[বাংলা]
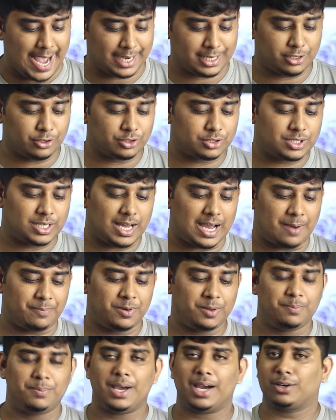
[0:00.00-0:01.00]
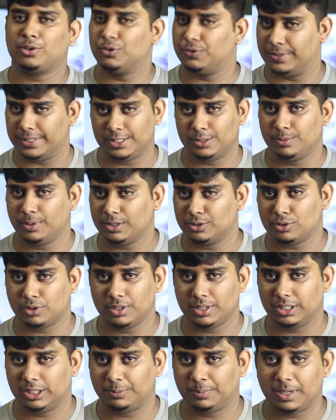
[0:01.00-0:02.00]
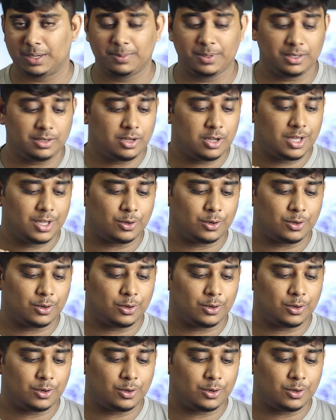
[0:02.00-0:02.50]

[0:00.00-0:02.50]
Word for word: একটা হচ্ছে আপনি ব্যাক টু ফেসবুকে চলে যেতে পারবেন